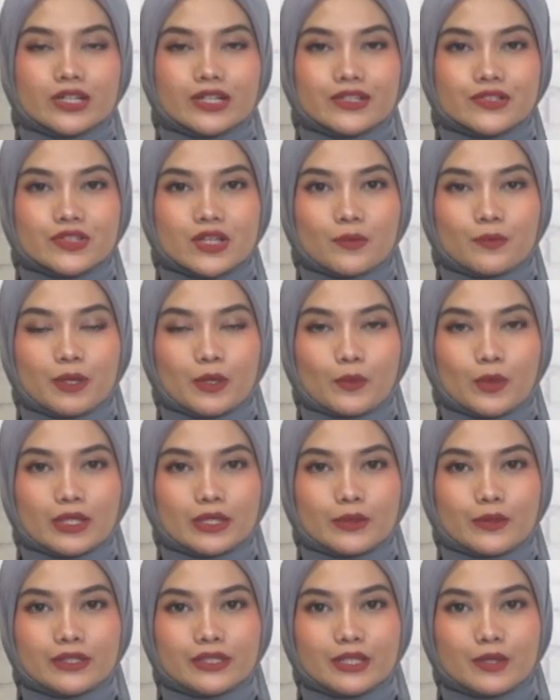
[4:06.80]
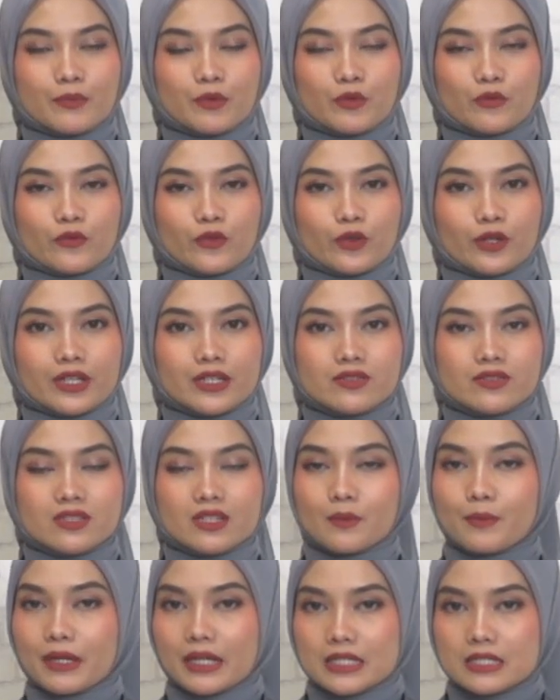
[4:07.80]
Charles Abar wartawan Tribun Flores,
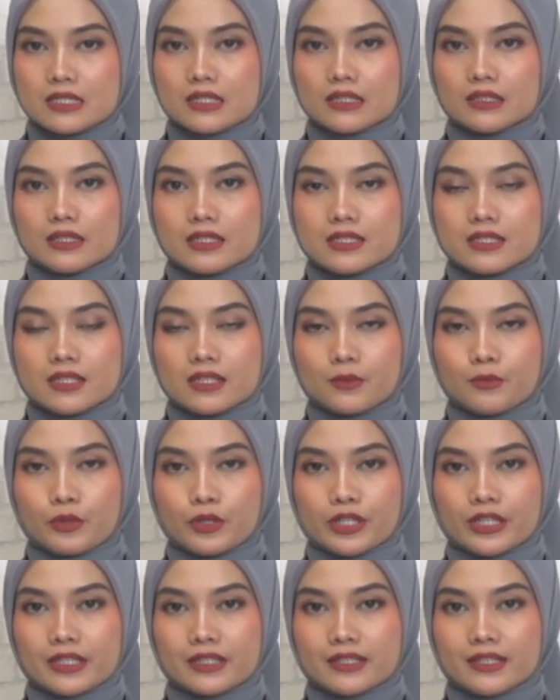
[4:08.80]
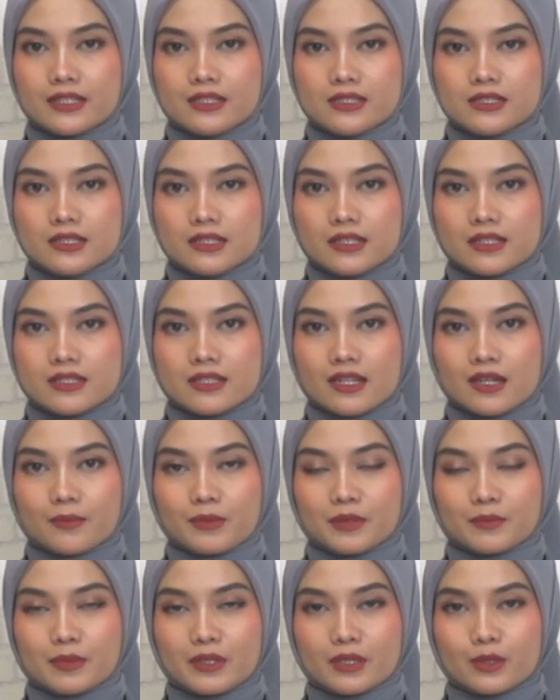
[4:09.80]
terima kasih atas laporan Anda.
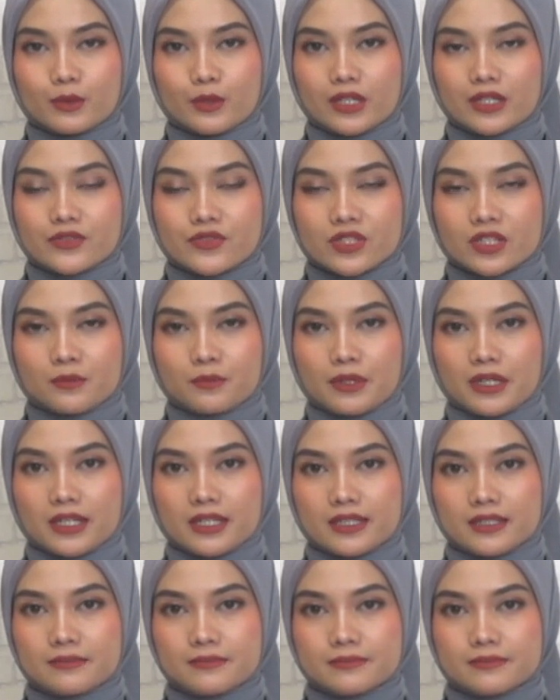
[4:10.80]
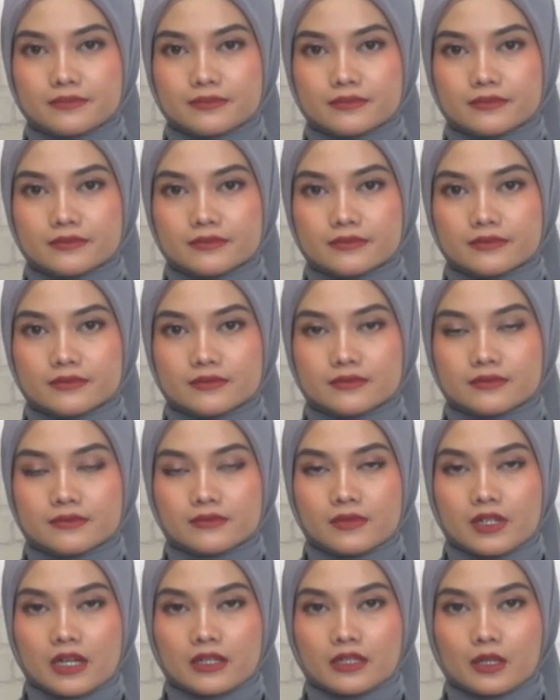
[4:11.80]
Selamat bertugas kembali.
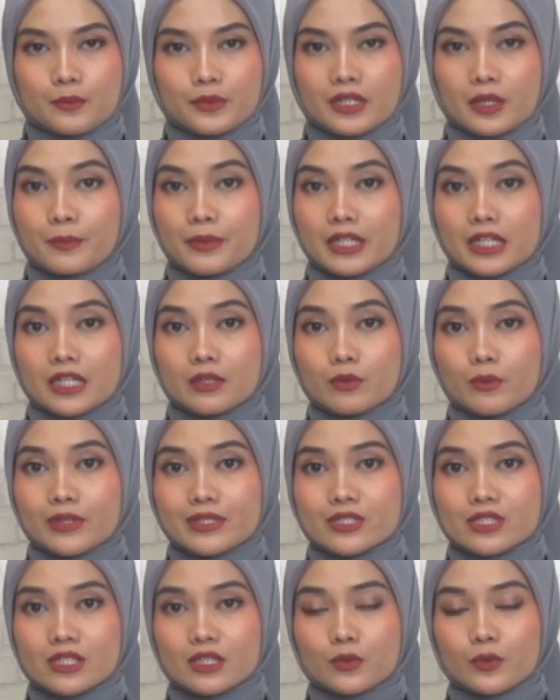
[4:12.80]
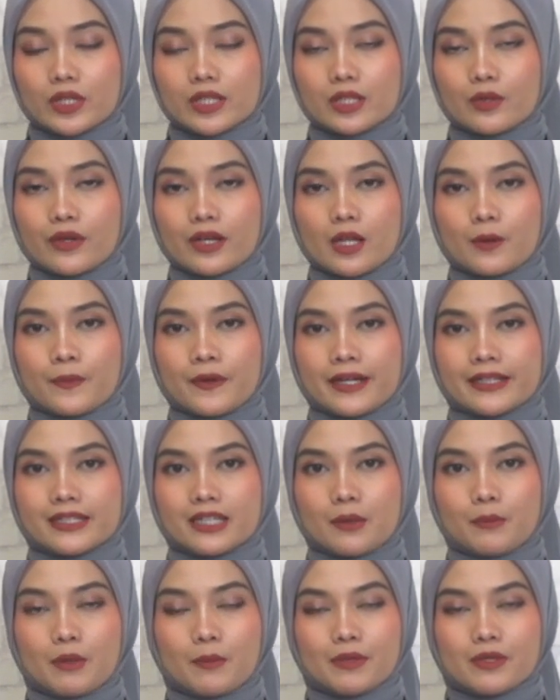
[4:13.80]
Kami tampilkan wawancara wartawan lapangan
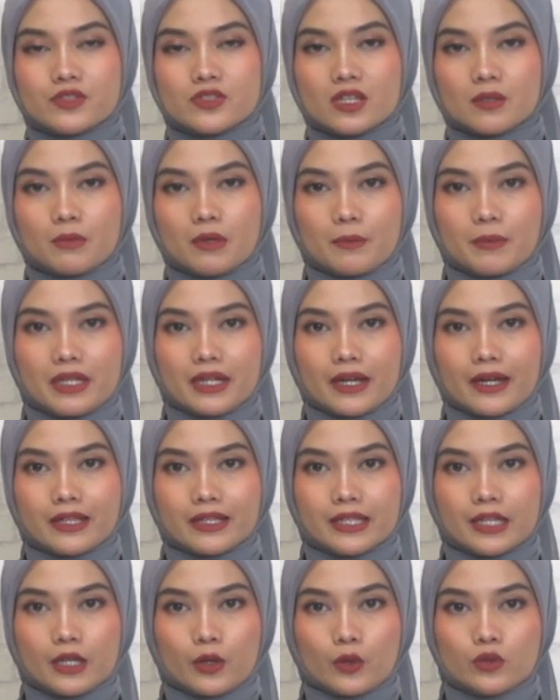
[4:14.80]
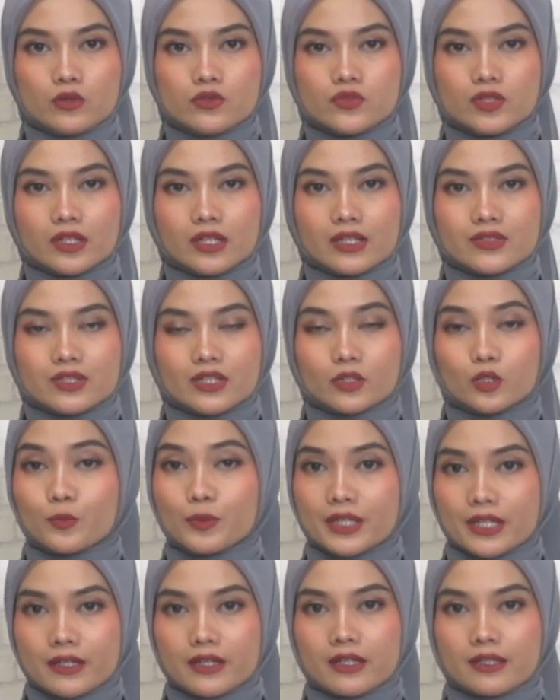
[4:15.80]
kami bersama Mikael Giong, salah satu
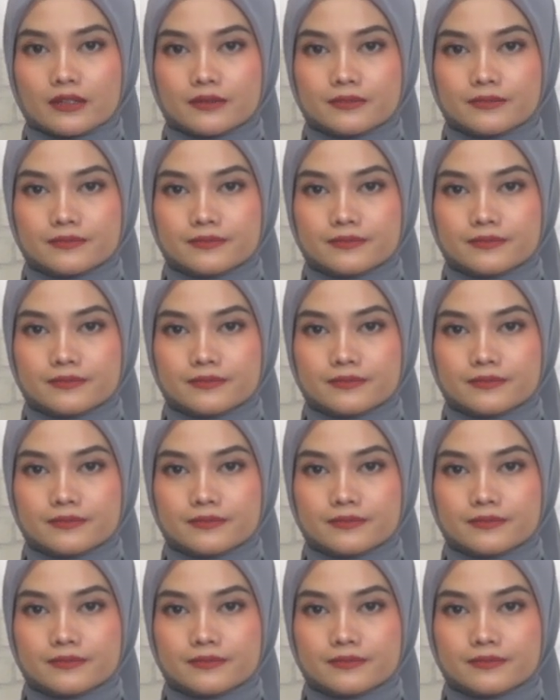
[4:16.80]
pedagang.